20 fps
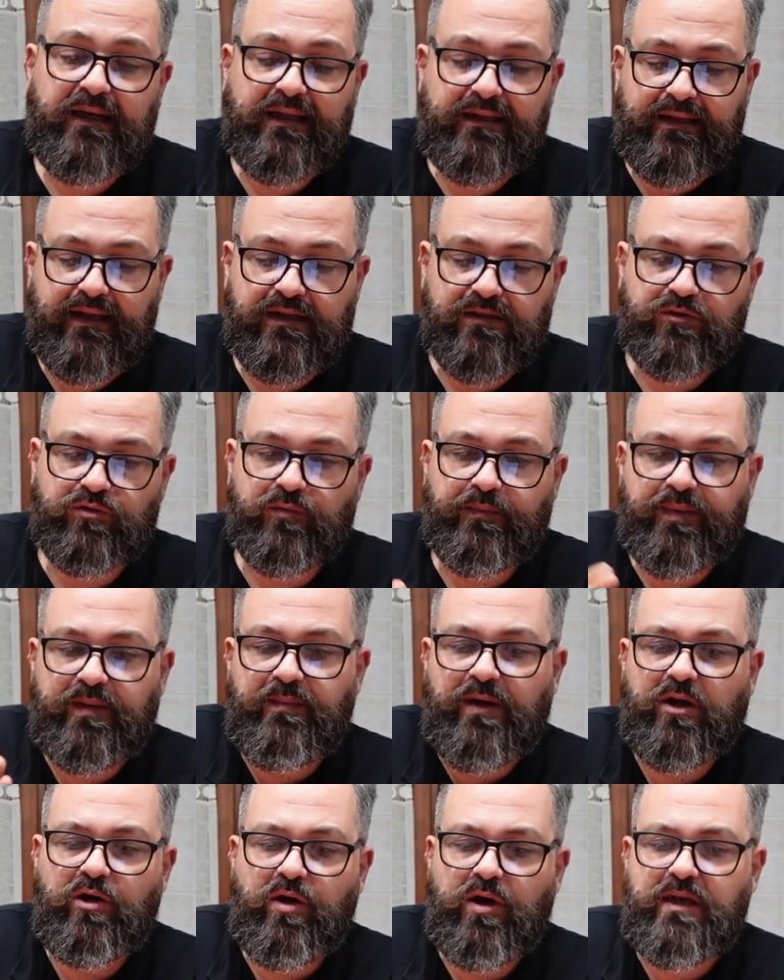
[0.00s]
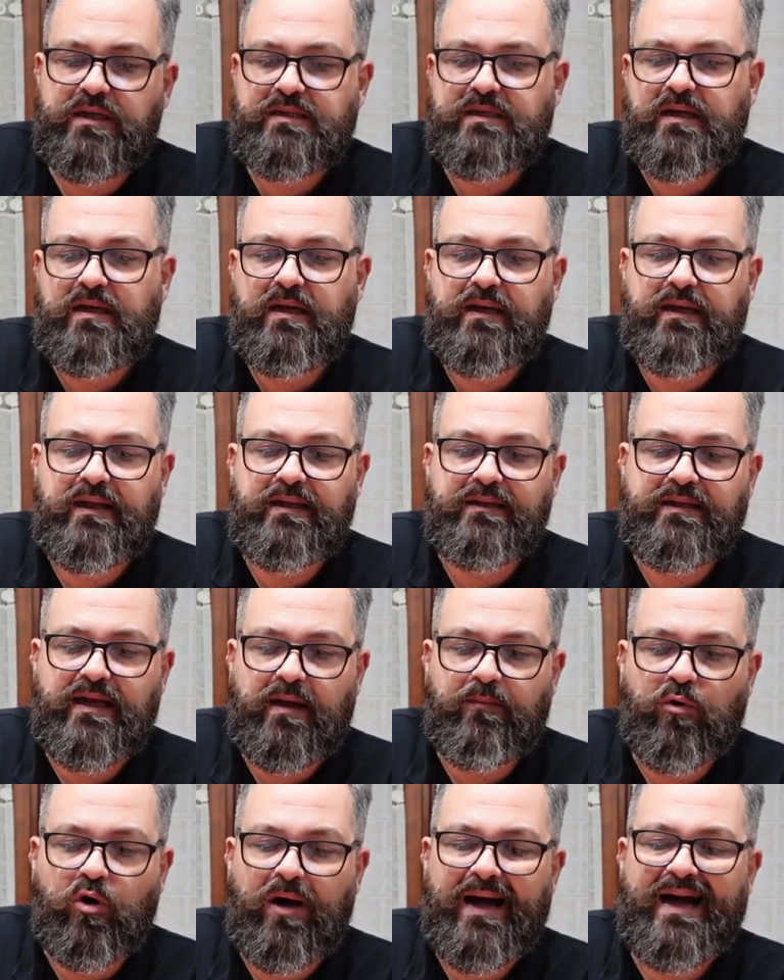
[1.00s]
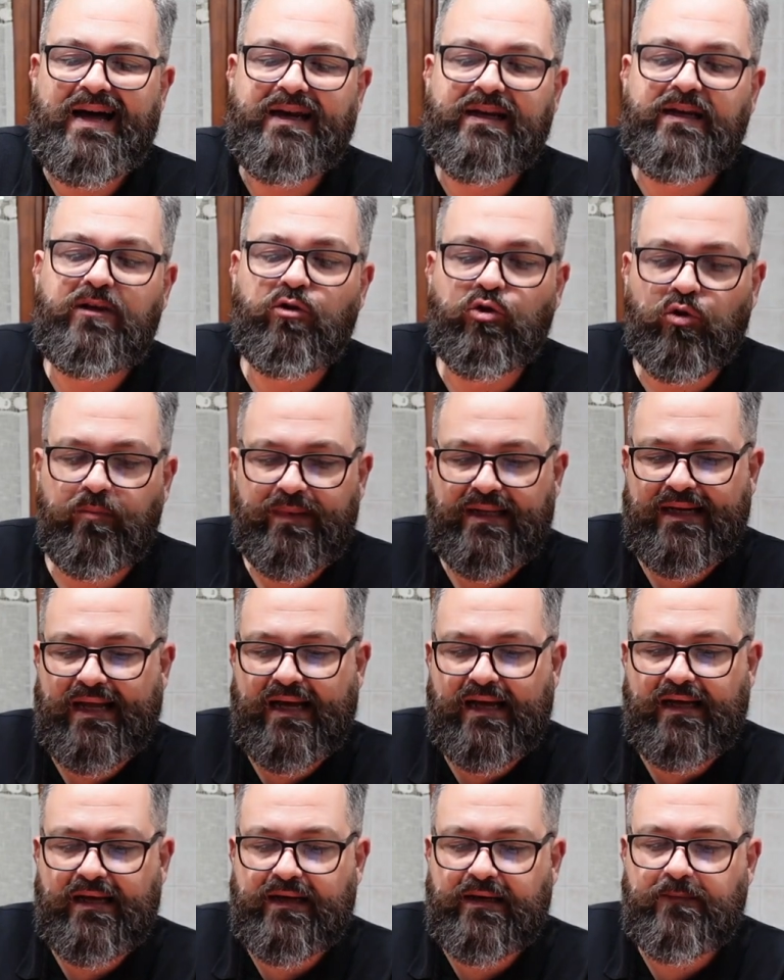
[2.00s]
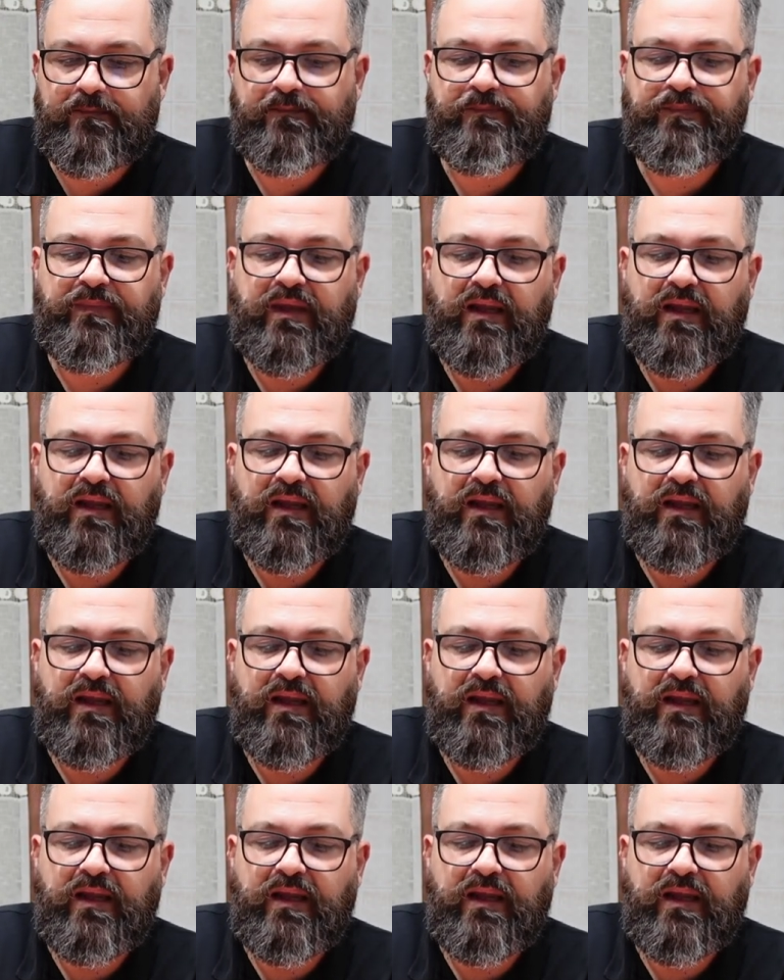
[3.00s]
adesso prima cosa le andiamo a rinominare.